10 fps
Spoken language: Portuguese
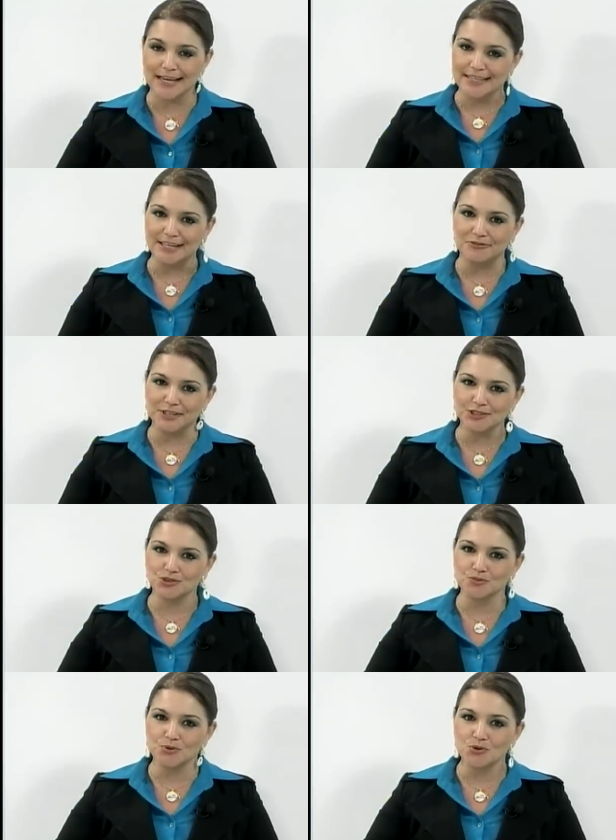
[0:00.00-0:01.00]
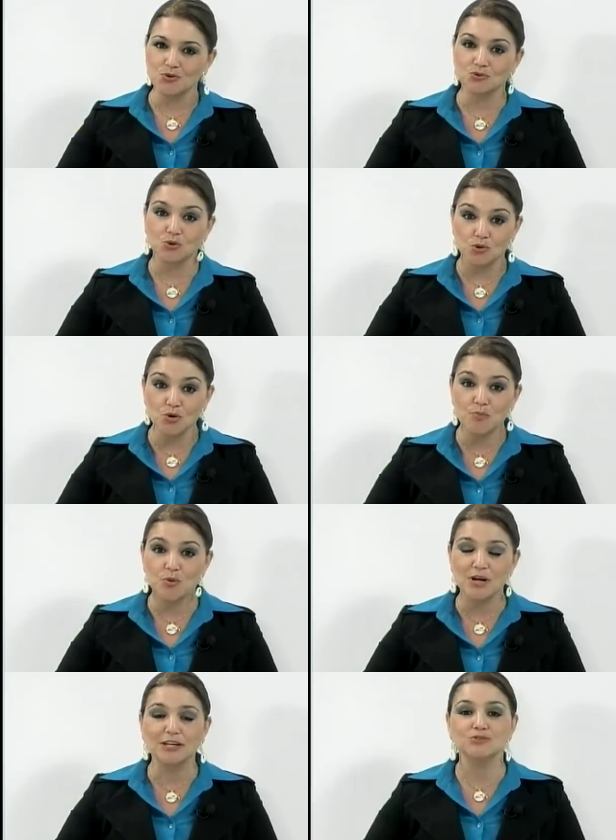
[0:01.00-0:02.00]
E à frente do, do
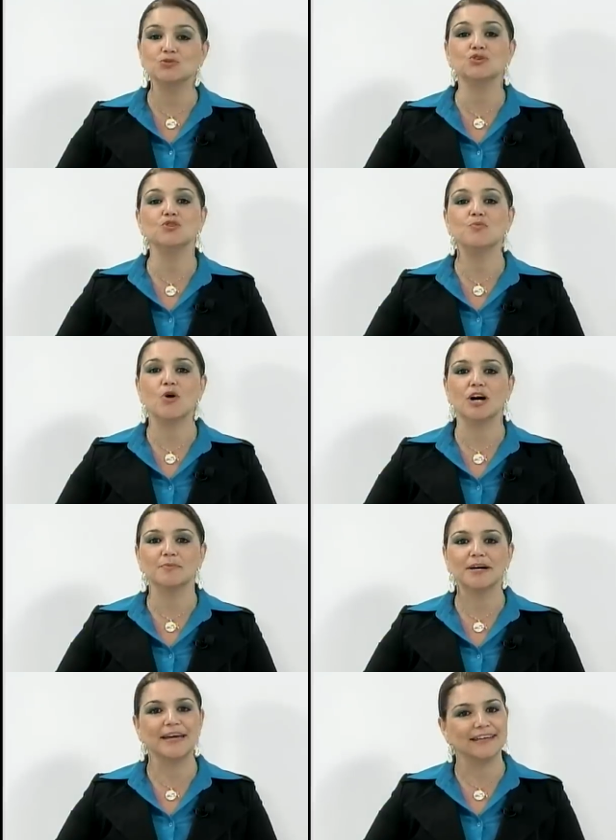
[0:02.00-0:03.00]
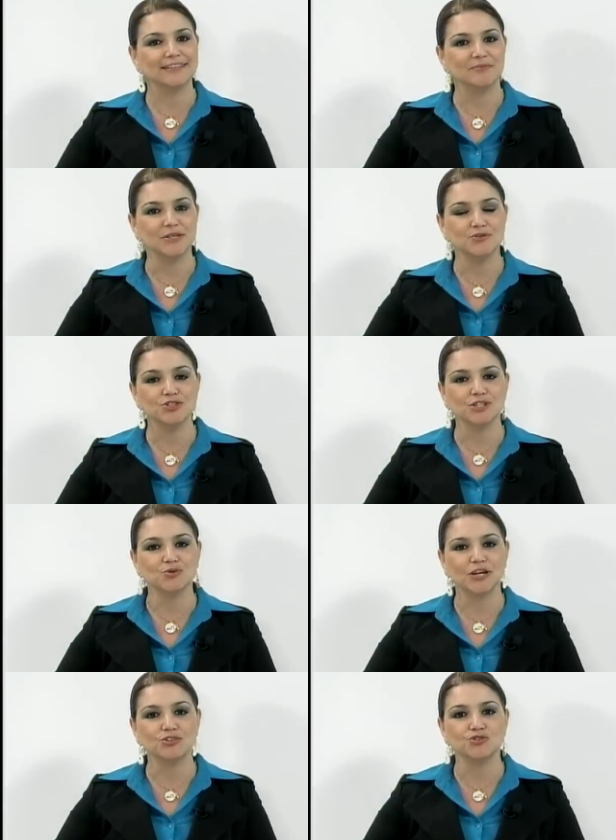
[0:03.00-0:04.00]
grupo, Antônio Borba é também o
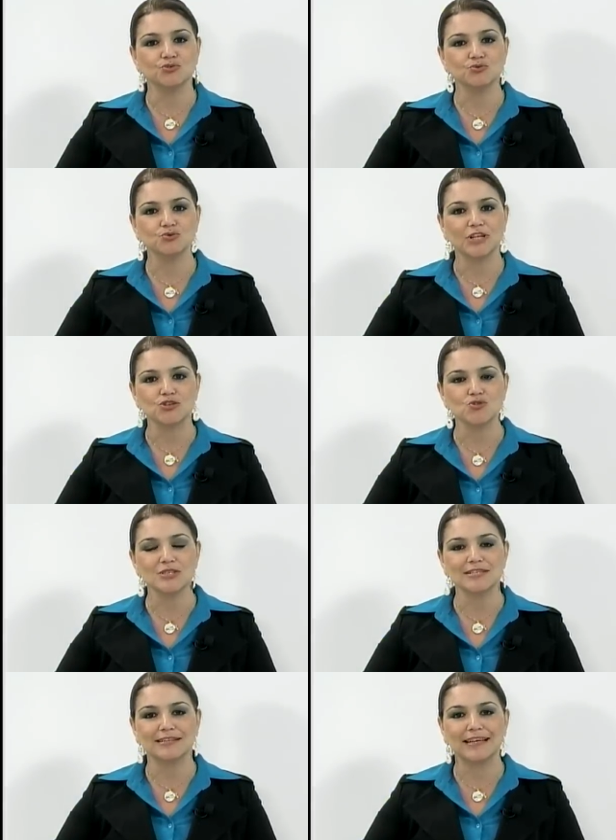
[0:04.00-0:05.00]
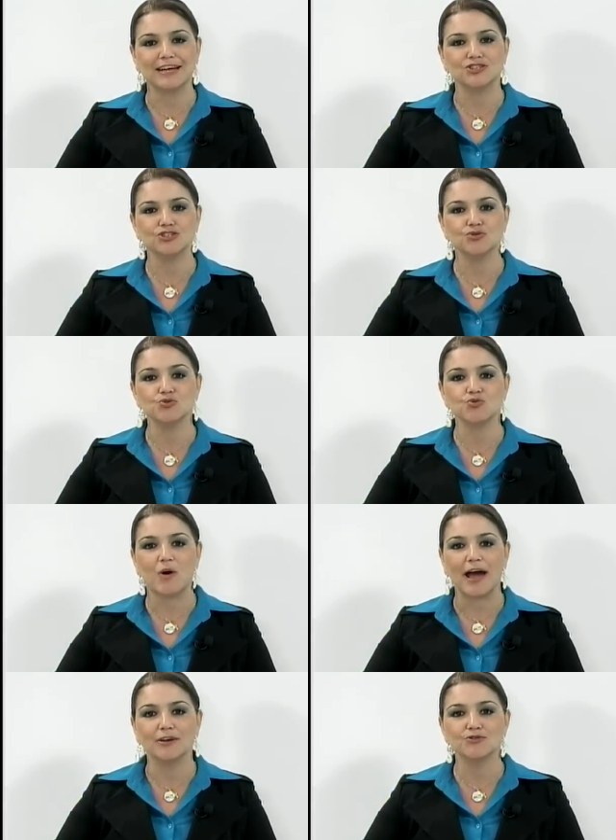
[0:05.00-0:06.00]
diretor adjunto da Sociedade de
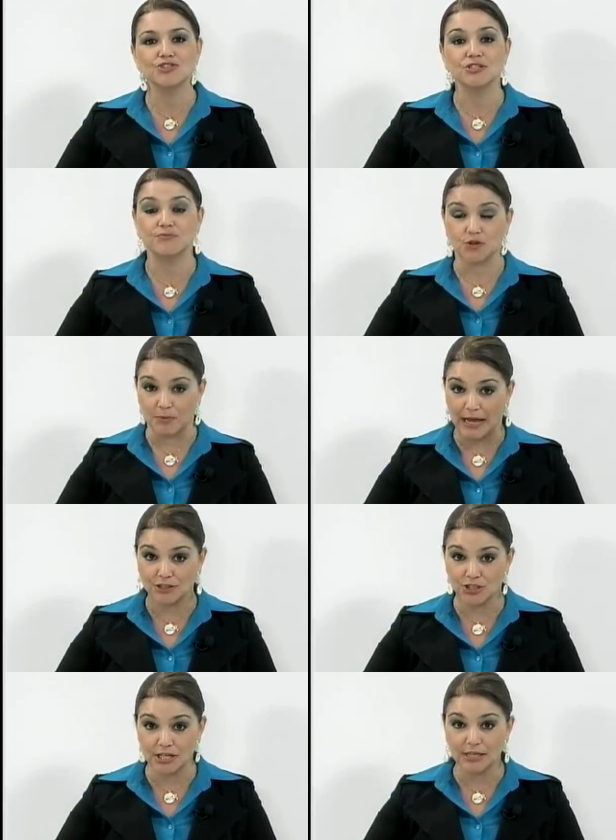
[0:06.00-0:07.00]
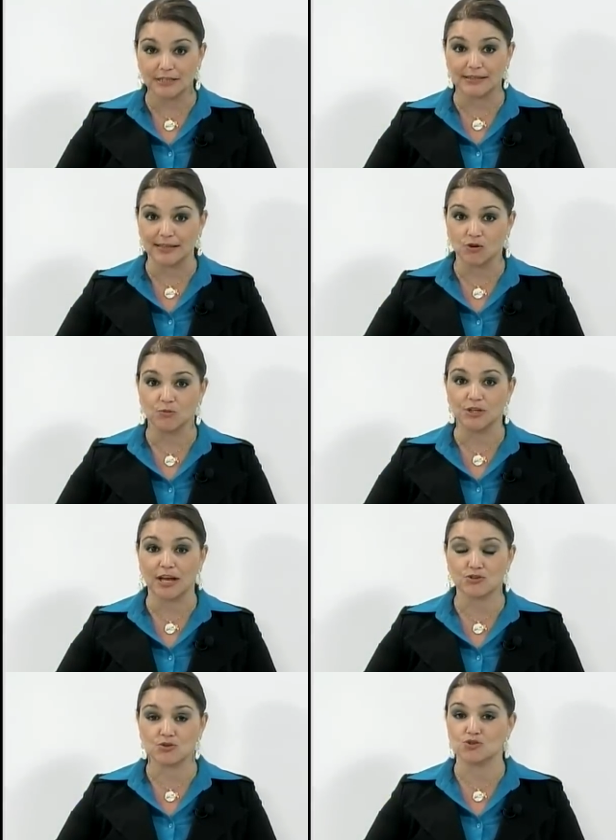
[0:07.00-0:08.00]
Usuários de Informática e
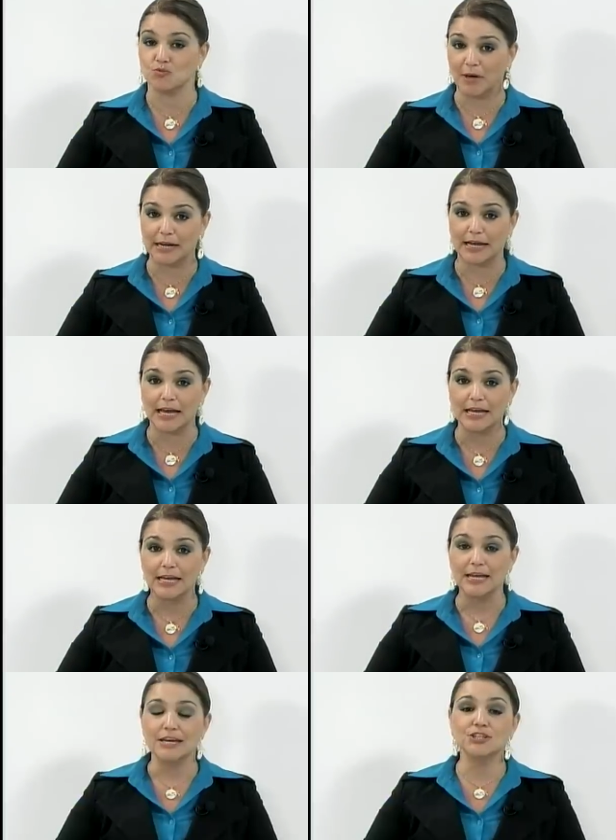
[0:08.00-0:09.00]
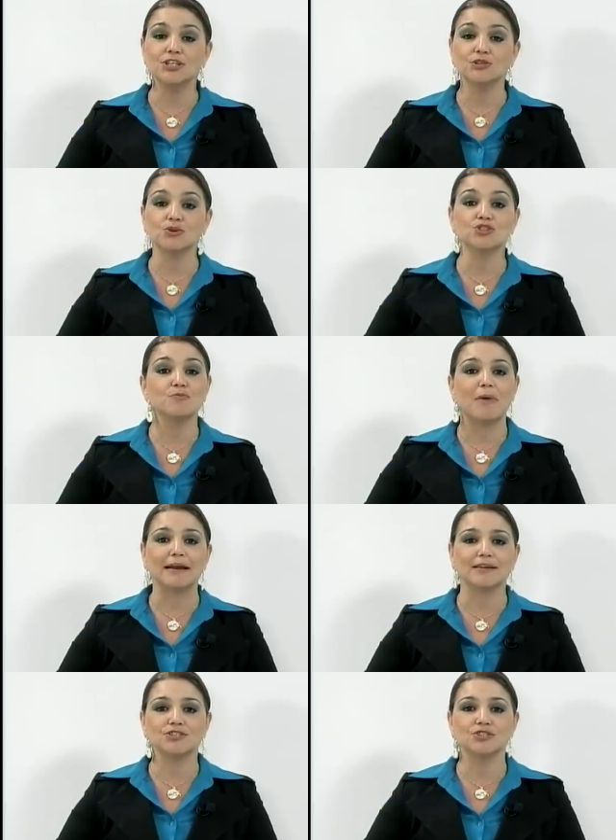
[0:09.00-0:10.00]
Telecomunicações do Paraná e diretor de
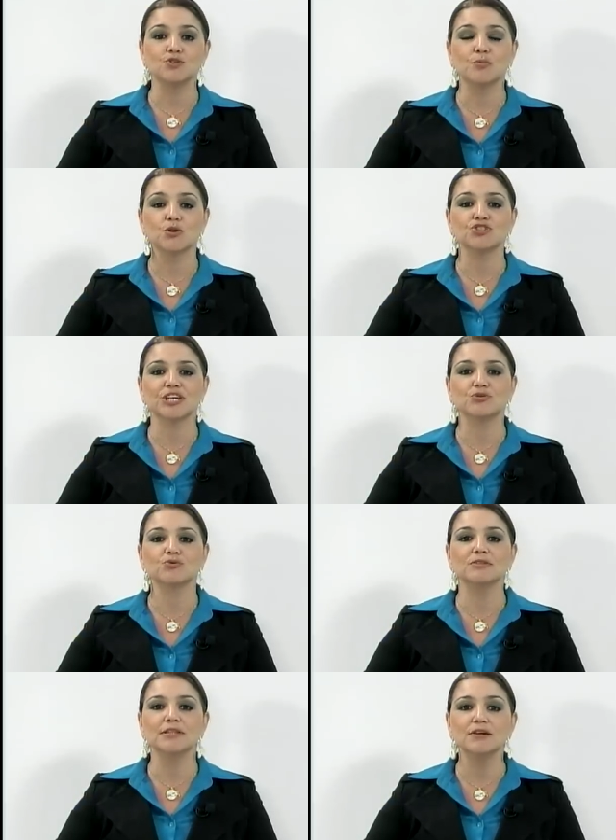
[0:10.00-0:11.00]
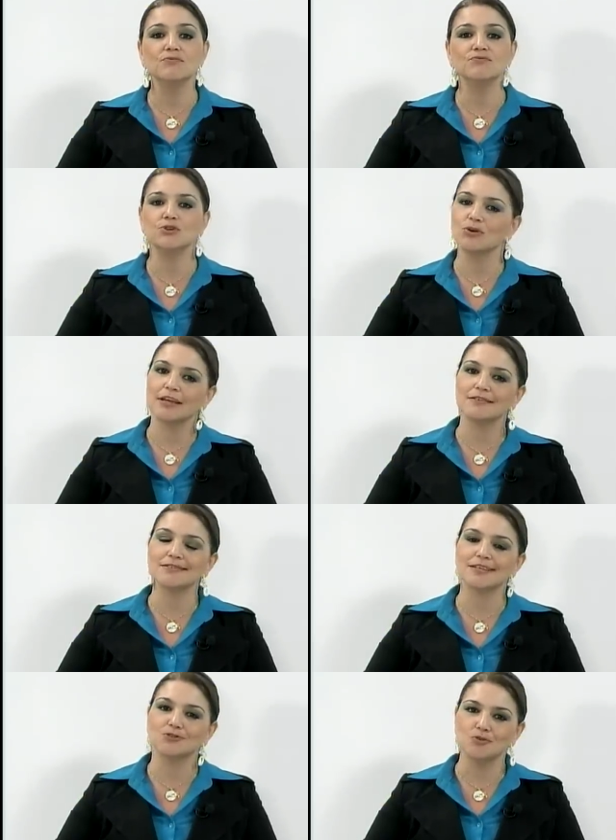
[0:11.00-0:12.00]
marketing do projeto Não
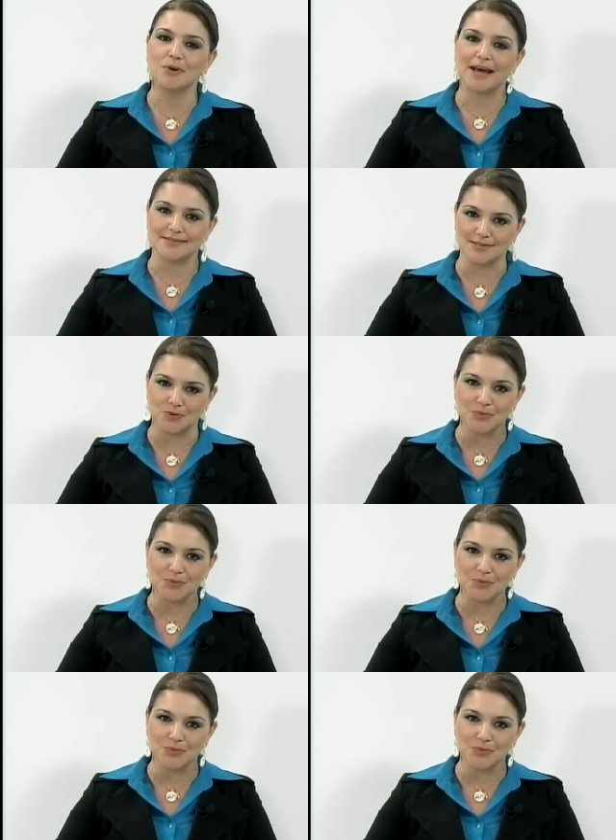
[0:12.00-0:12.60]
Violência no Brasil.